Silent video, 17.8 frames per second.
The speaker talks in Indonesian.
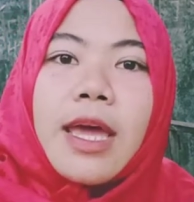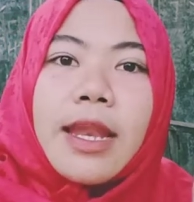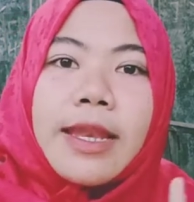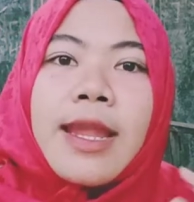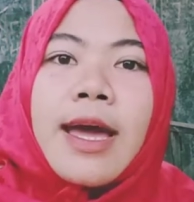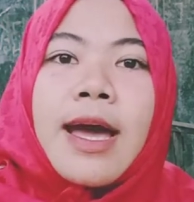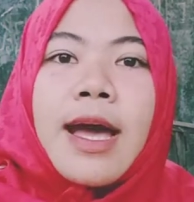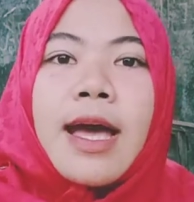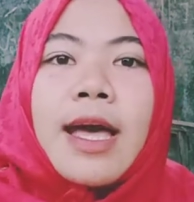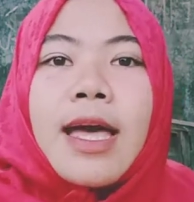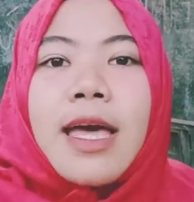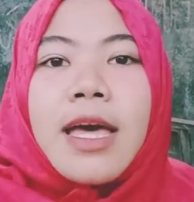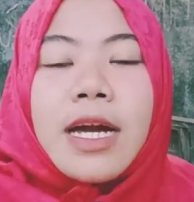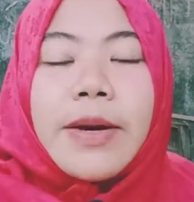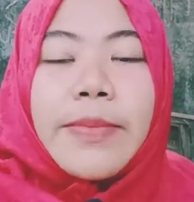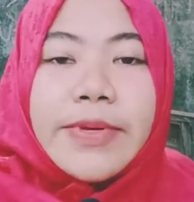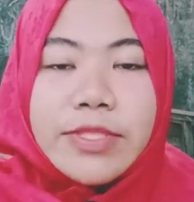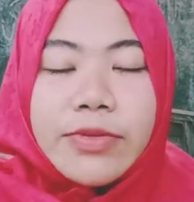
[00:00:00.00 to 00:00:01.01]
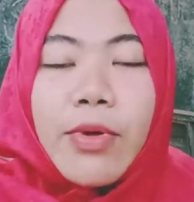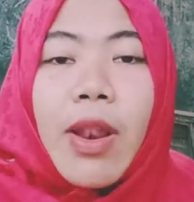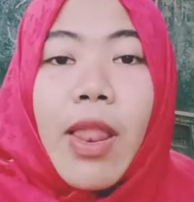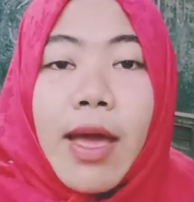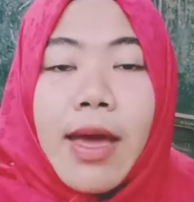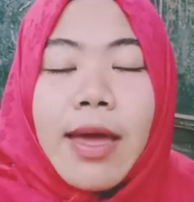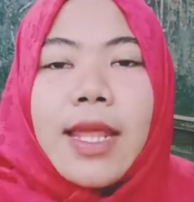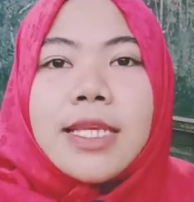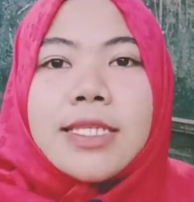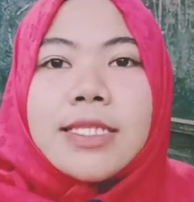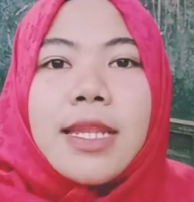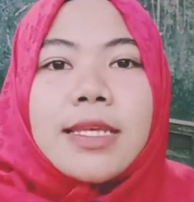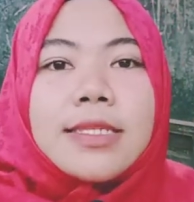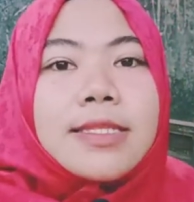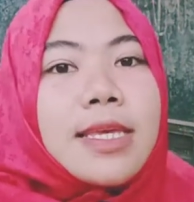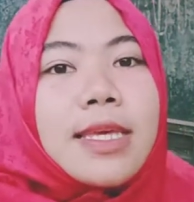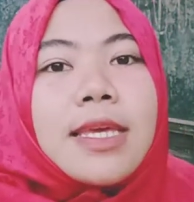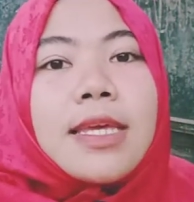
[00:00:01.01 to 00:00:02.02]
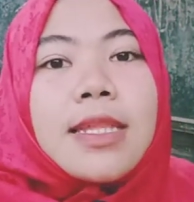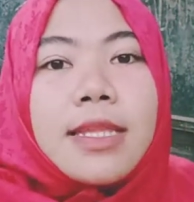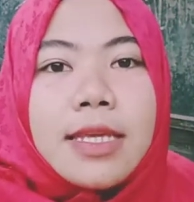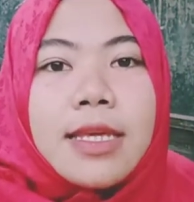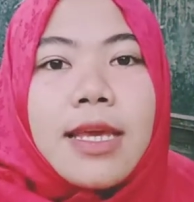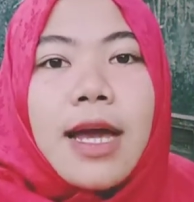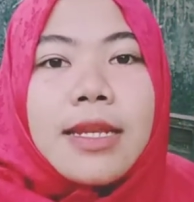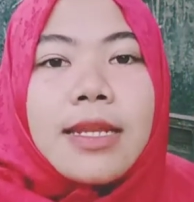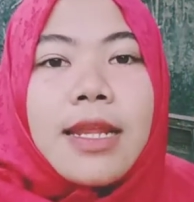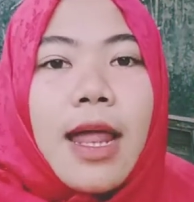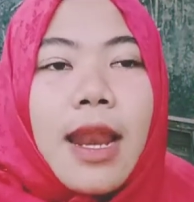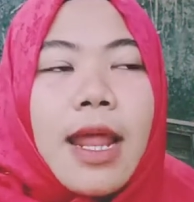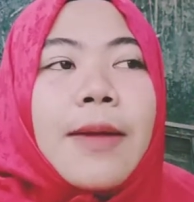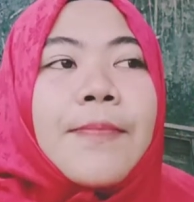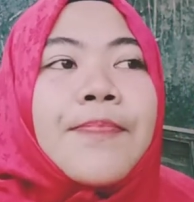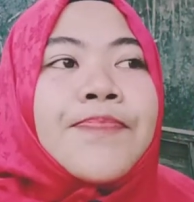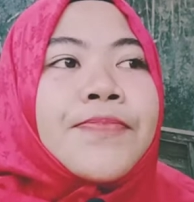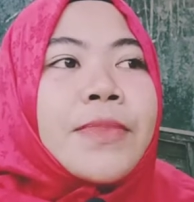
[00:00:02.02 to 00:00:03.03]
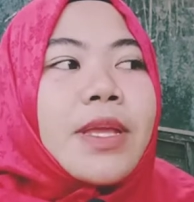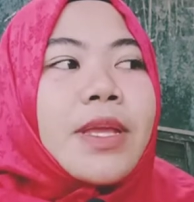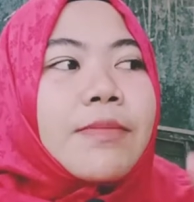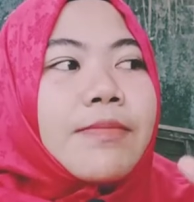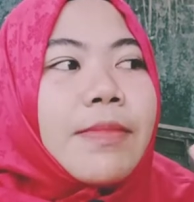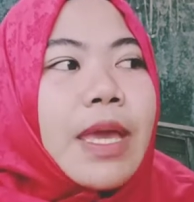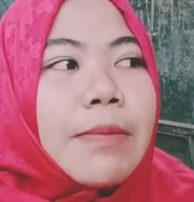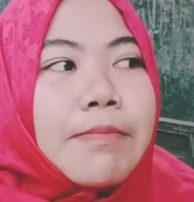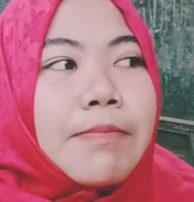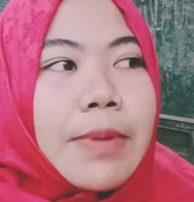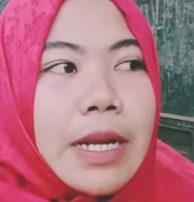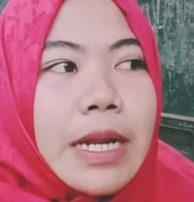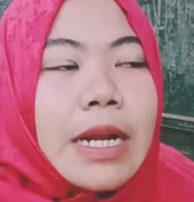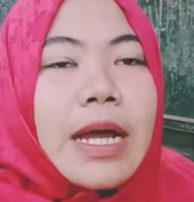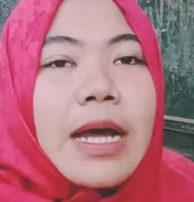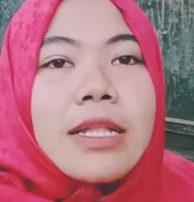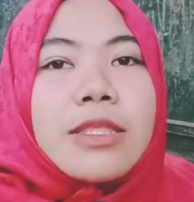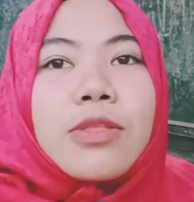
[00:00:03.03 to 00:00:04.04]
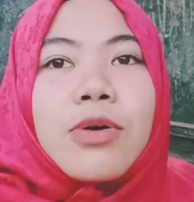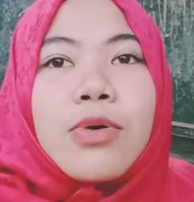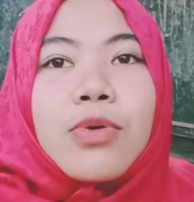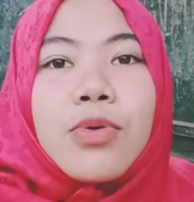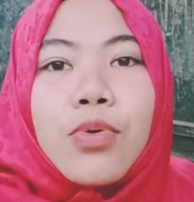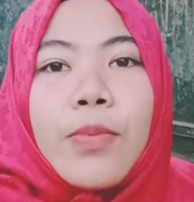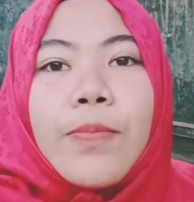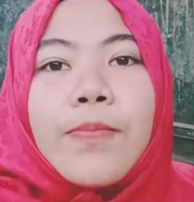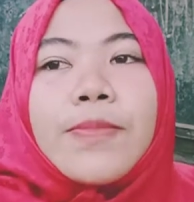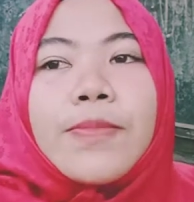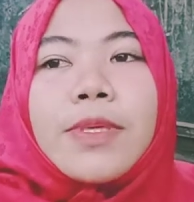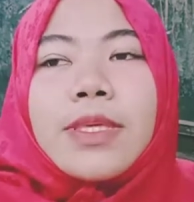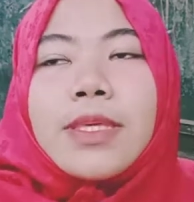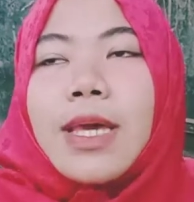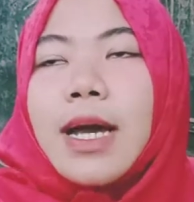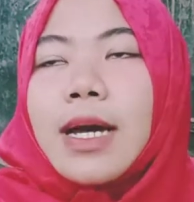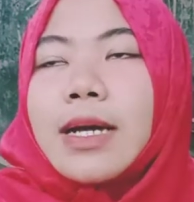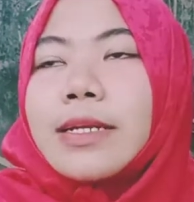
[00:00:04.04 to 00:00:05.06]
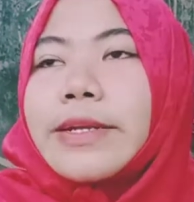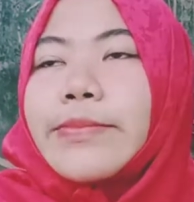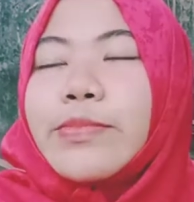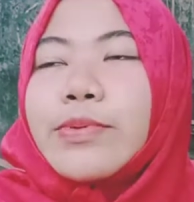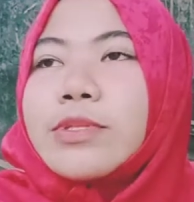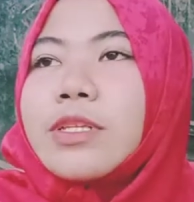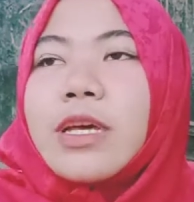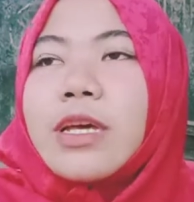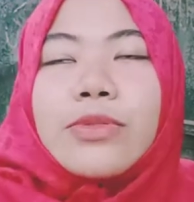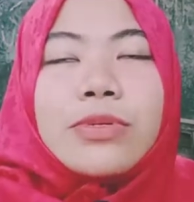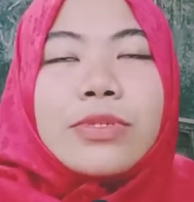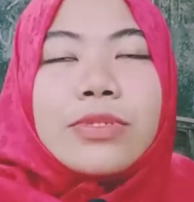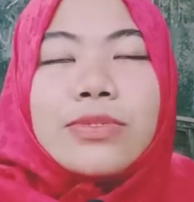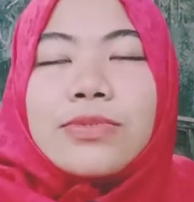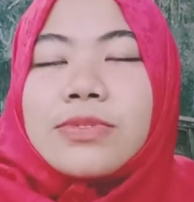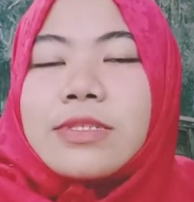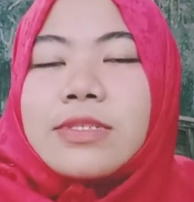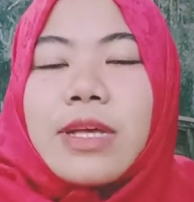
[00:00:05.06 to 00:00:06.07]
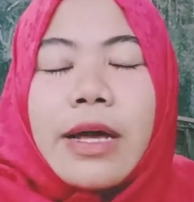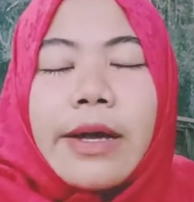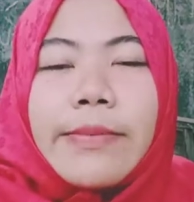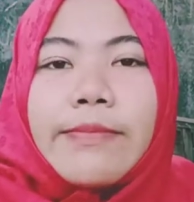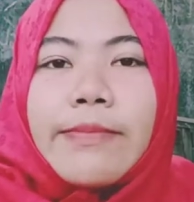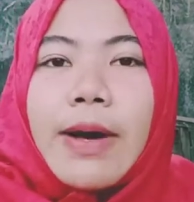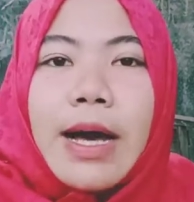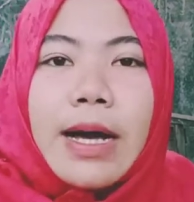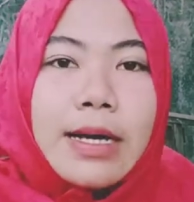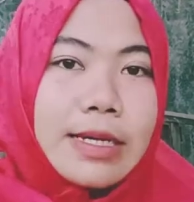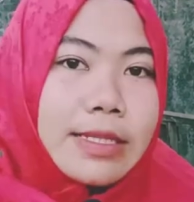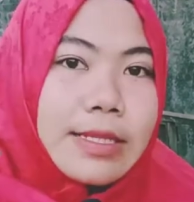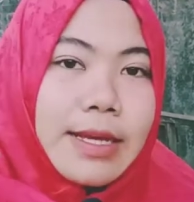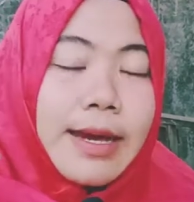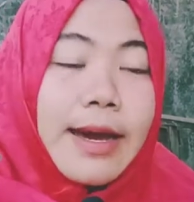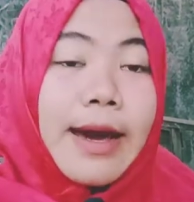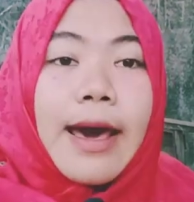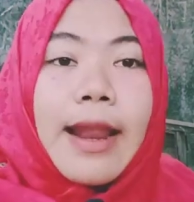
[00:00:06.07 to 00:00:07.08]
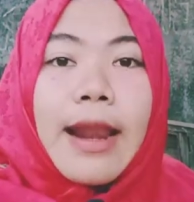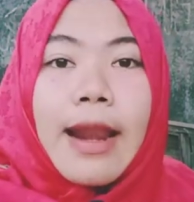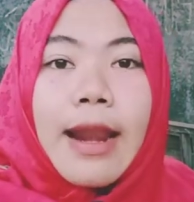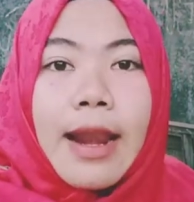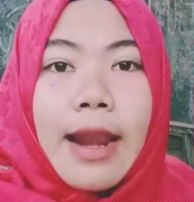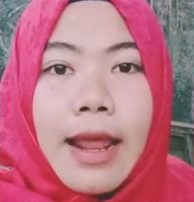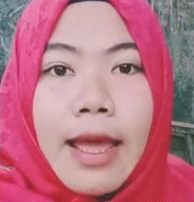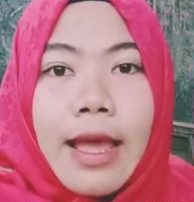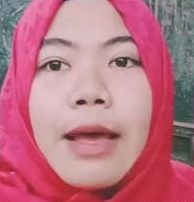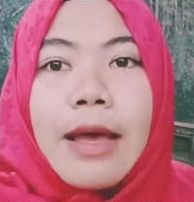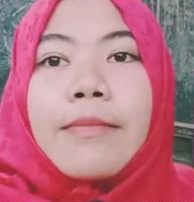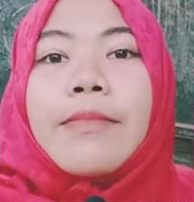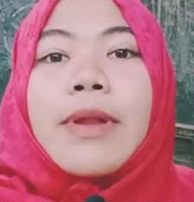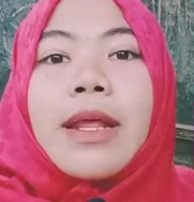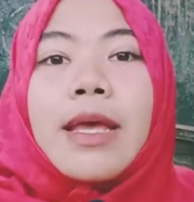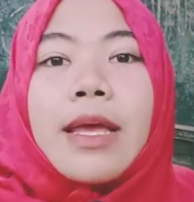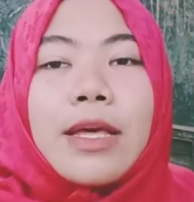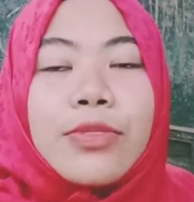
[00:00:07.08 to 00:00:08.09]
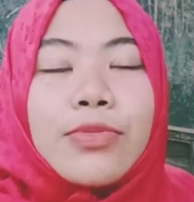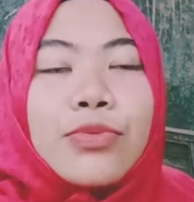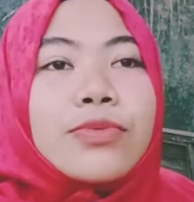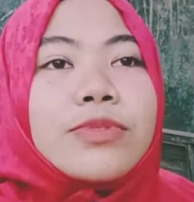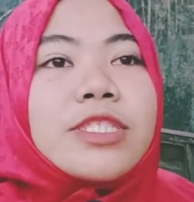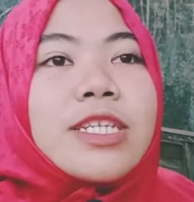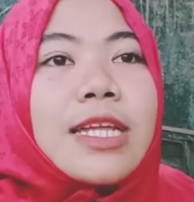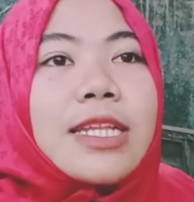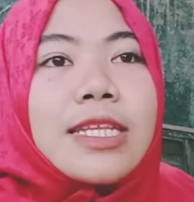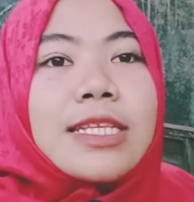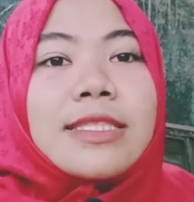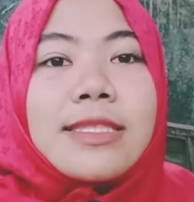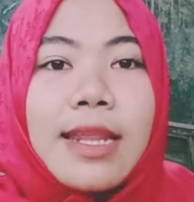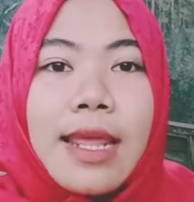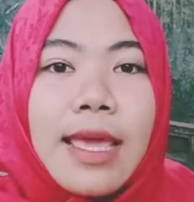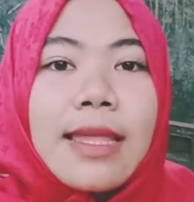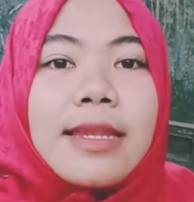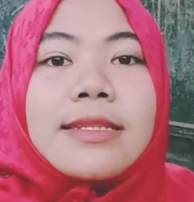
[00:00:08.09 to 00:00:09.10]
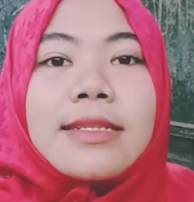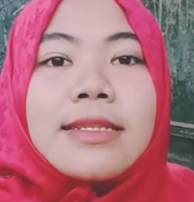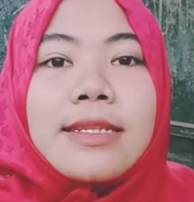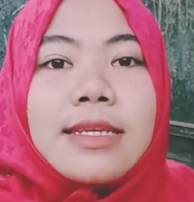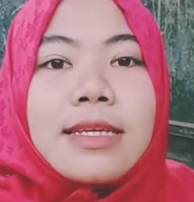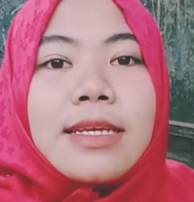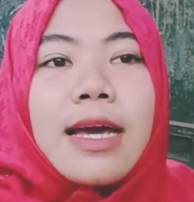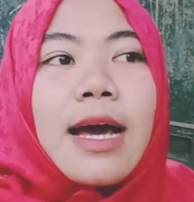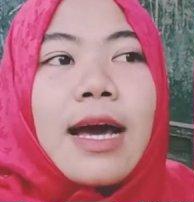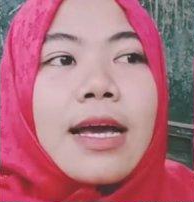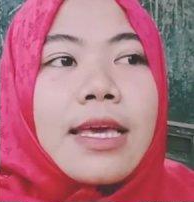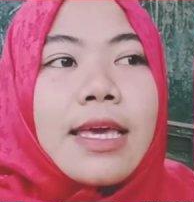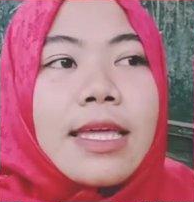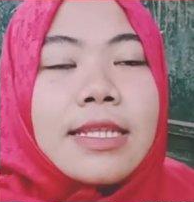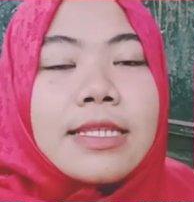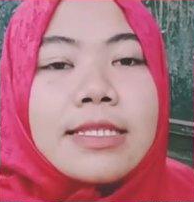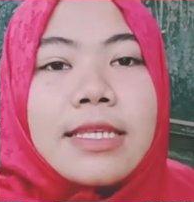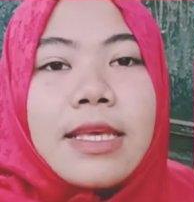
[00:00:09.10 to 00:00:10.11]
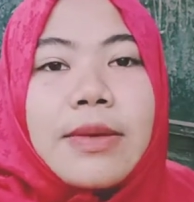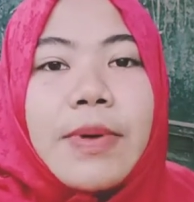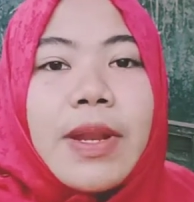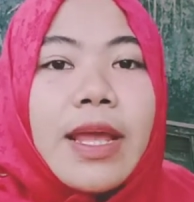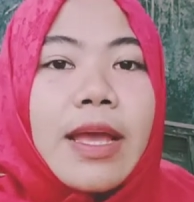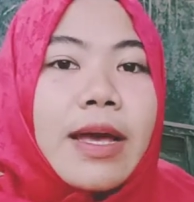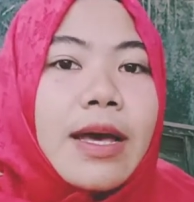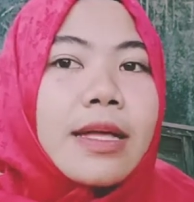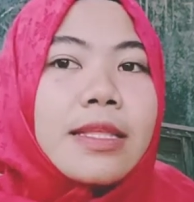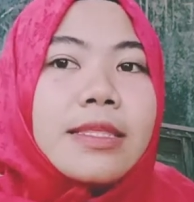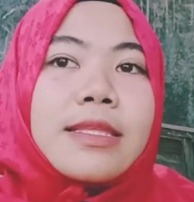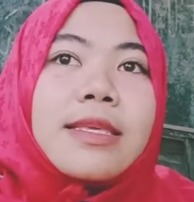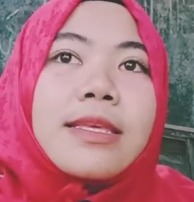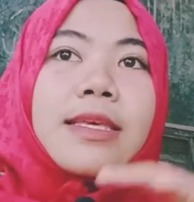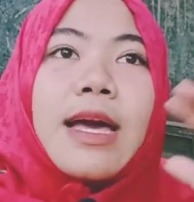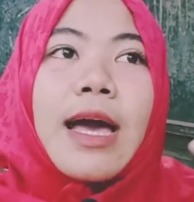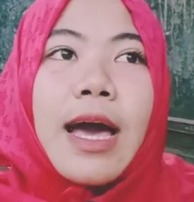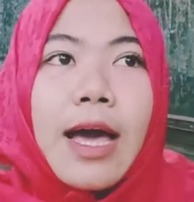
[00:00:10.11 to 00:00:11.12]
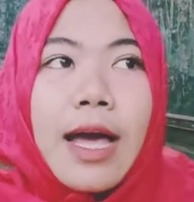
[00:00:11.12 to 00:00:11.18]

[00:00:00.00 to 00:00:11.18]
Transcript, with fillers: Nah, kebetulan SNSD ini adalah member atau grup yang debutnya itu susah banget karena mereka tuh jadi tren di agensi mereka ya